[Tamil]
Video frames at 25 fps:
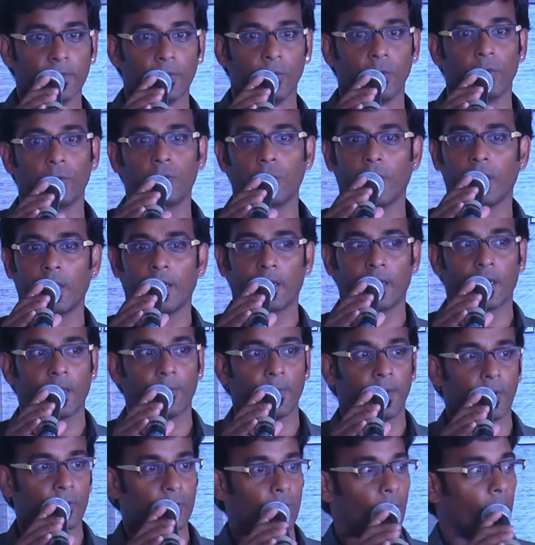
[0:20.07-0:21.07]
ஒரு கோலாகலமாக
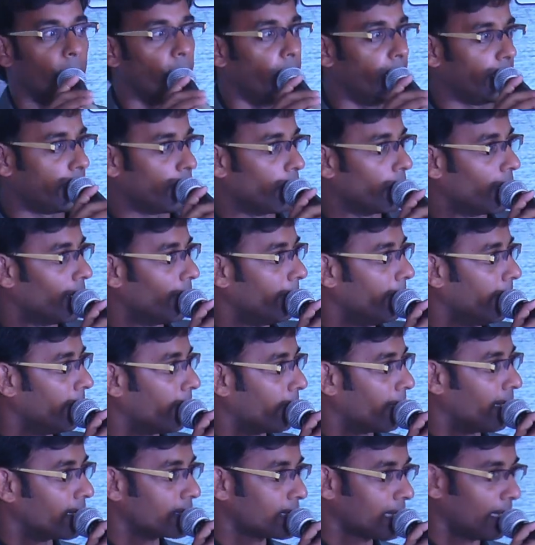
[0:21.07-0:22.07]
வந்து ஒரு முடிக்கணும் அப்படின்ற ஒரு
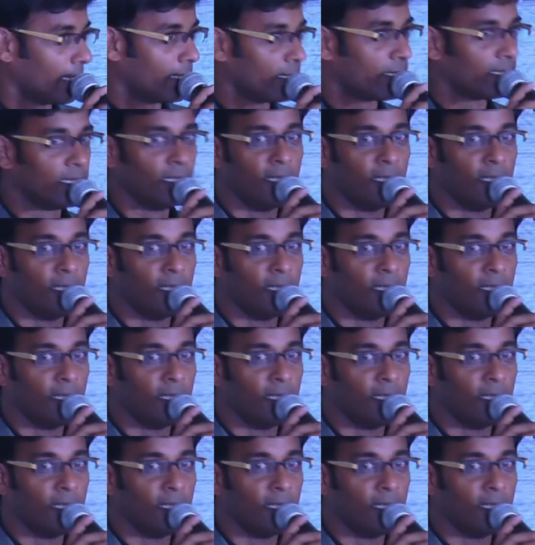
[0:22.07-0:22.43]
ஆசையில்